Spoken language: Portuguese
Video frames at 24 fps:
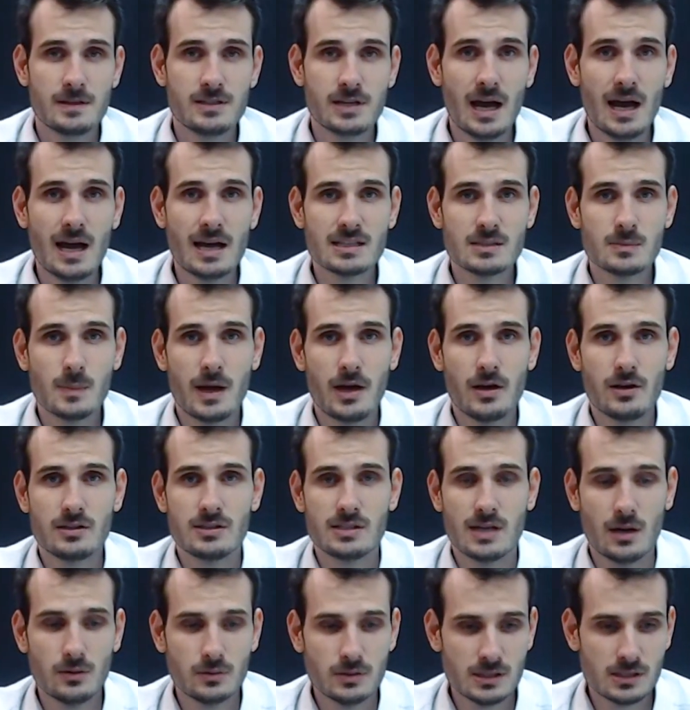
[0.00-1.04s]
Já as maiores
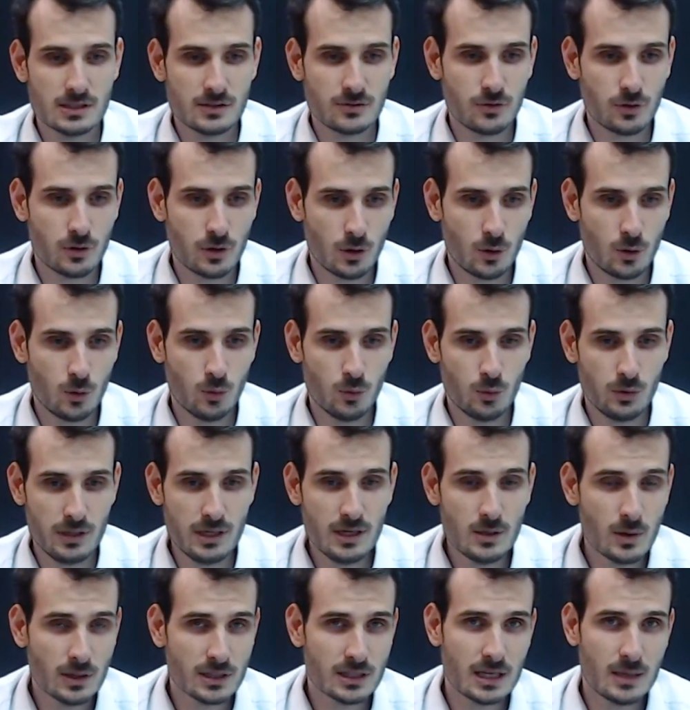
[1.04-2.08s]
altas foram
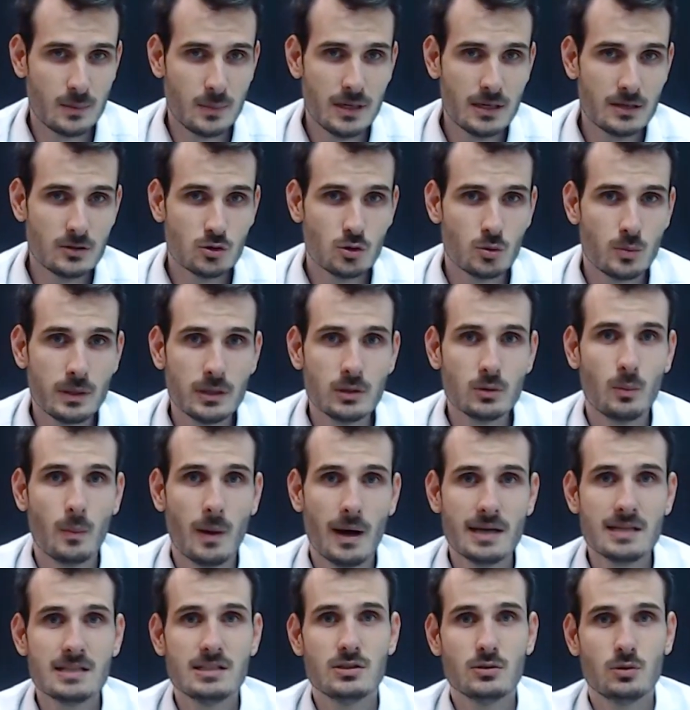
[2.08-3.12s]
Iguatemi, subindo
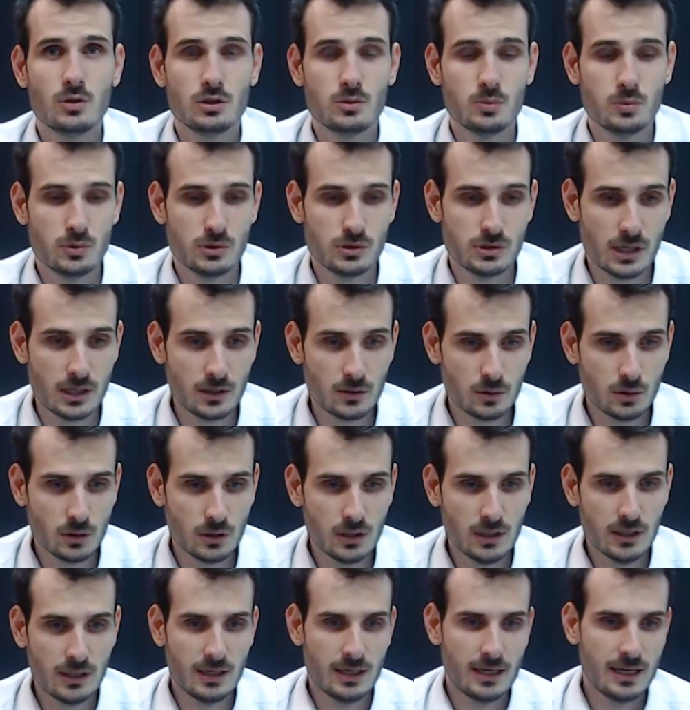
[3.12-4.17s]
mais de 2%,
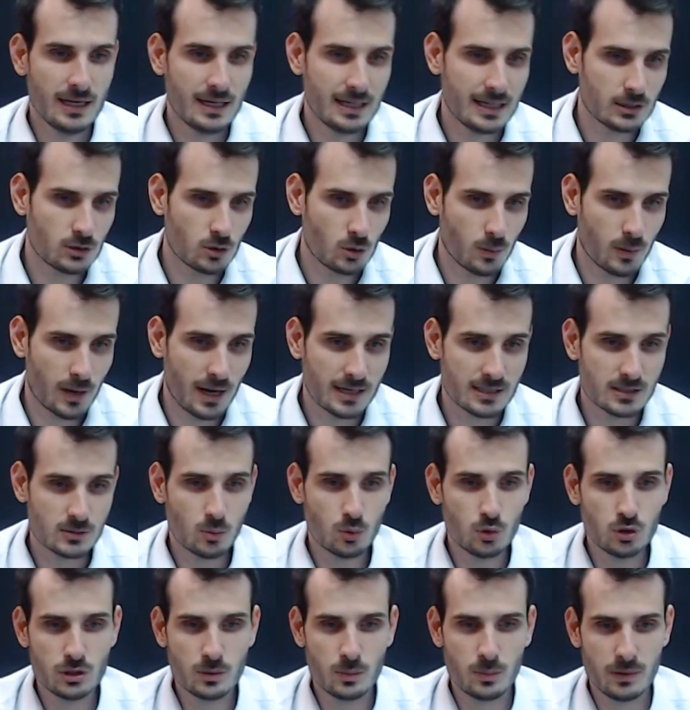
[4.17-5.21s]
Eletrobras,
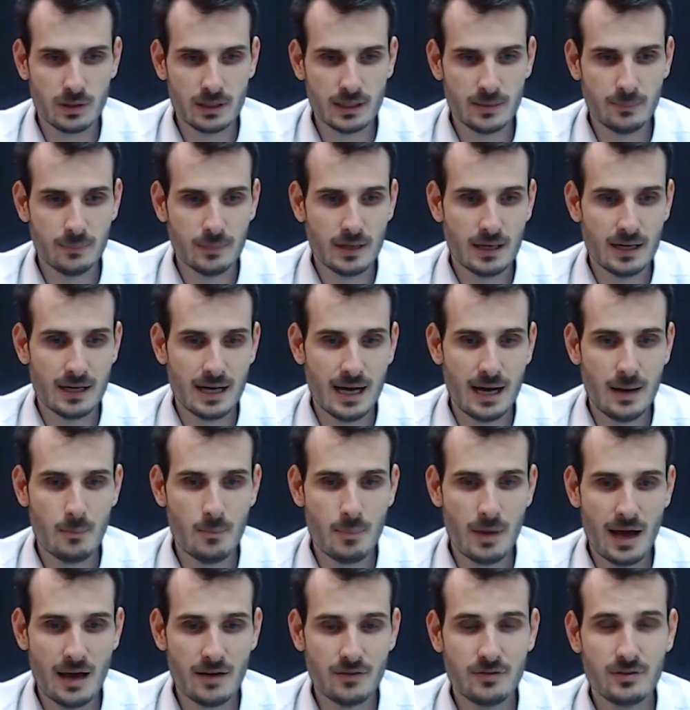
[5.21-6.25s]
Multiplan,
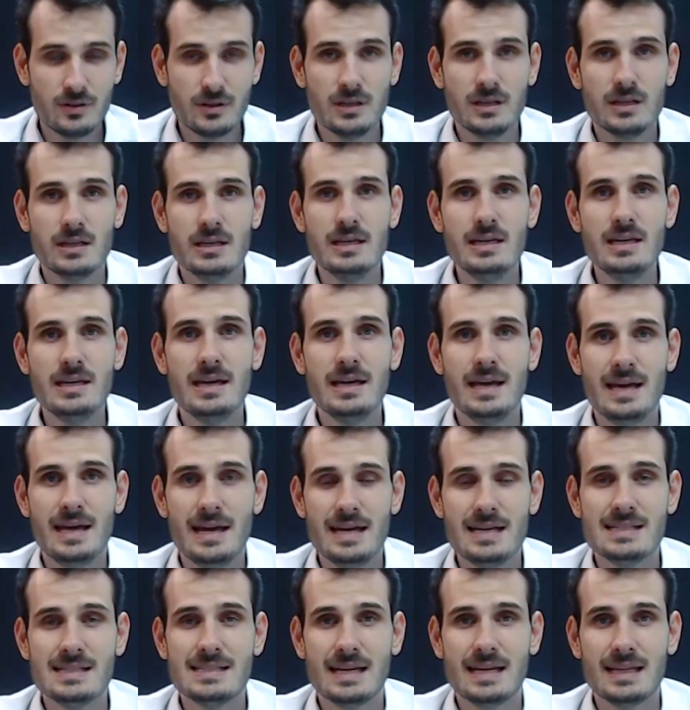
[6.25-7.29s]
Ambev e
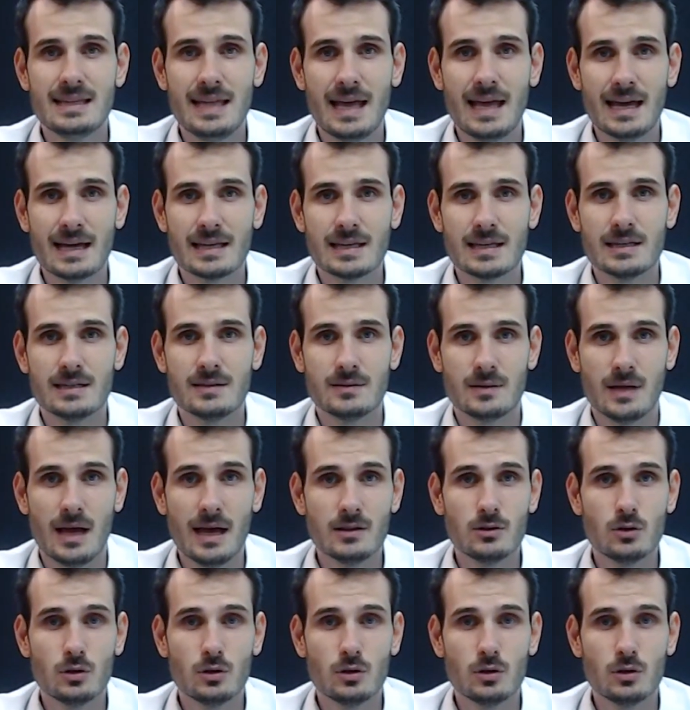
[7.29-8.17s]
Ezetec, né?